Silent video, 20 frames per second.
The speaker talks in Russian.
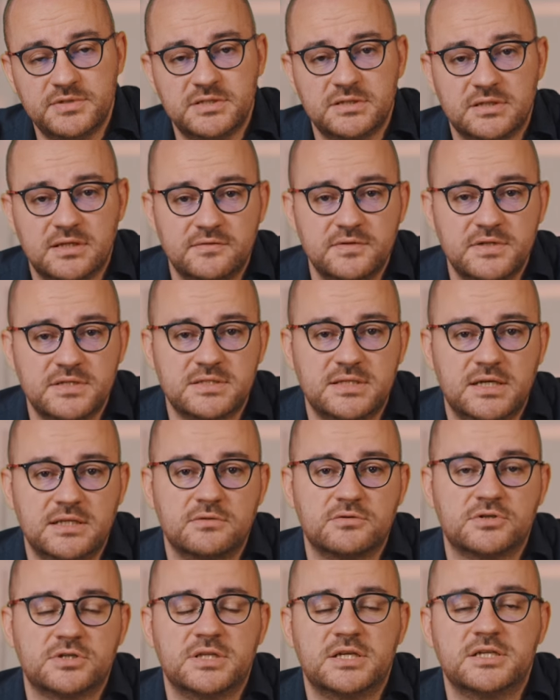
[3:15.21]
деловые
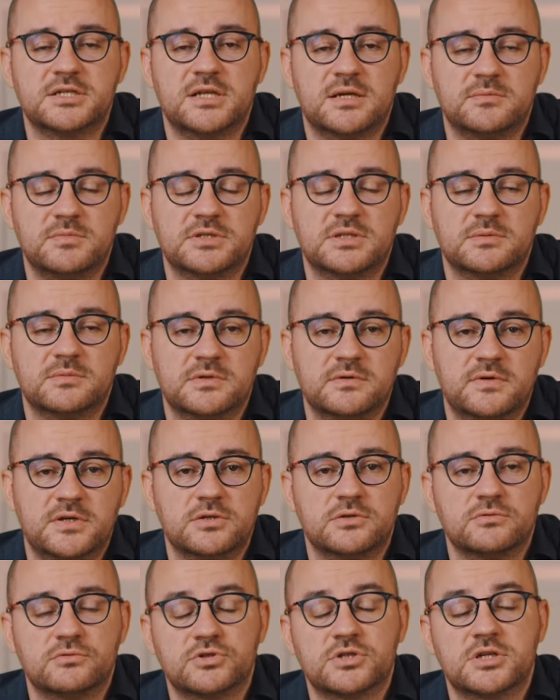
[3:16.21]
издания уже начали об этом
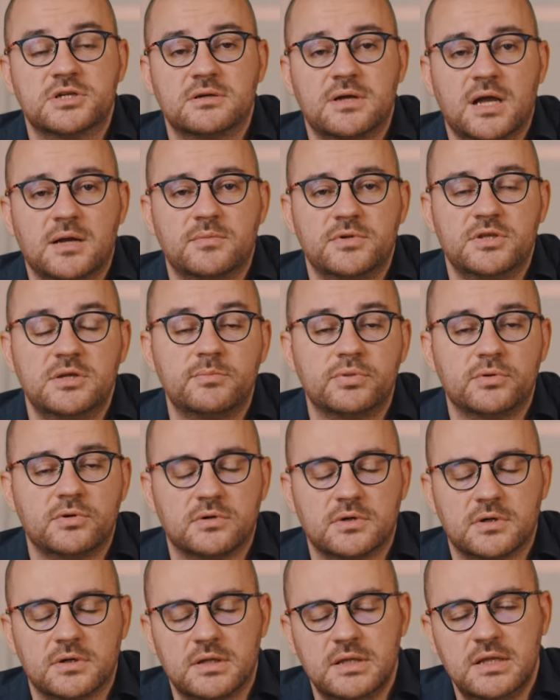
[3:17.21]
говорить, уже как бы
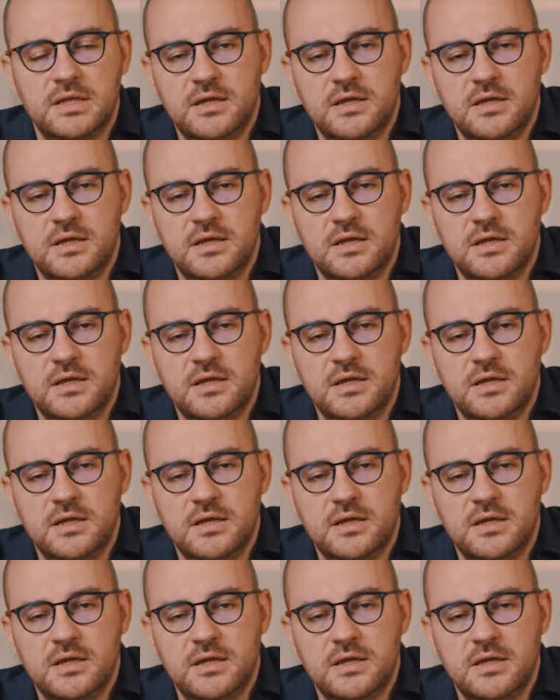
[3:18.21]
неплохо.